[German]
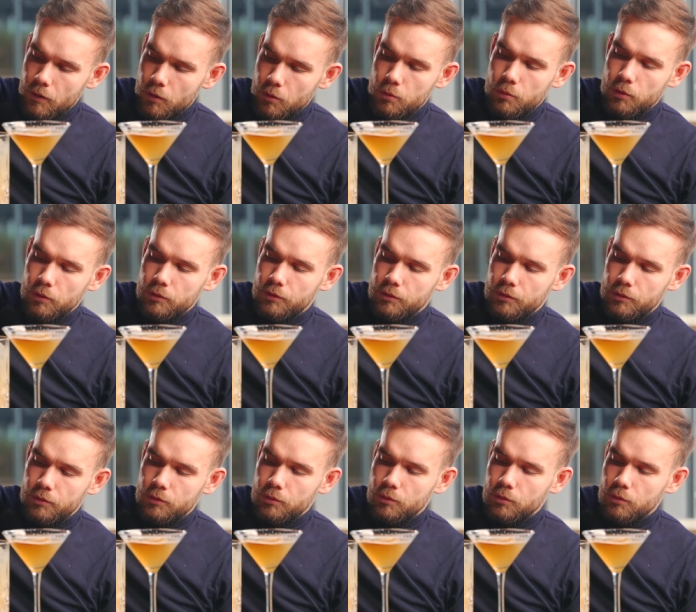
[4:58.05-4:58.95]

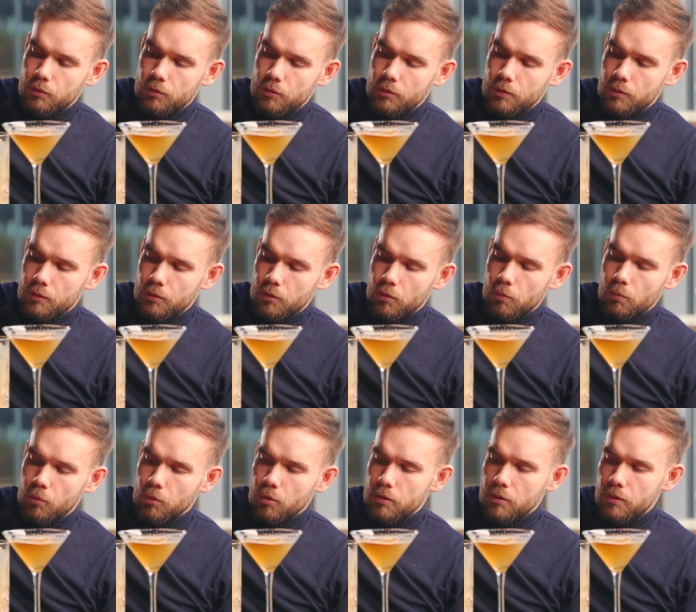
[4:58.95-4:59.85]
Kurz
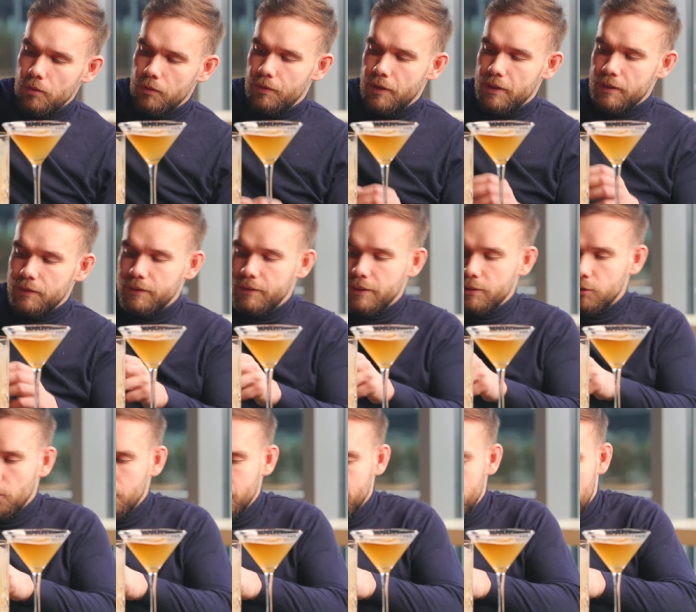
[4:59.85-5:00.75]
umrühren. Vielleicht wird es
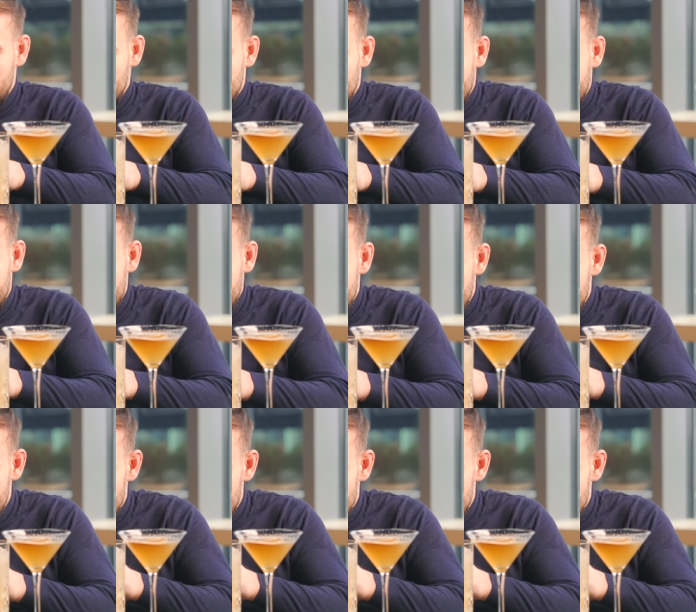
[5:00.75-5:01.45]
jetzt noch ein bisschen anders schmecken.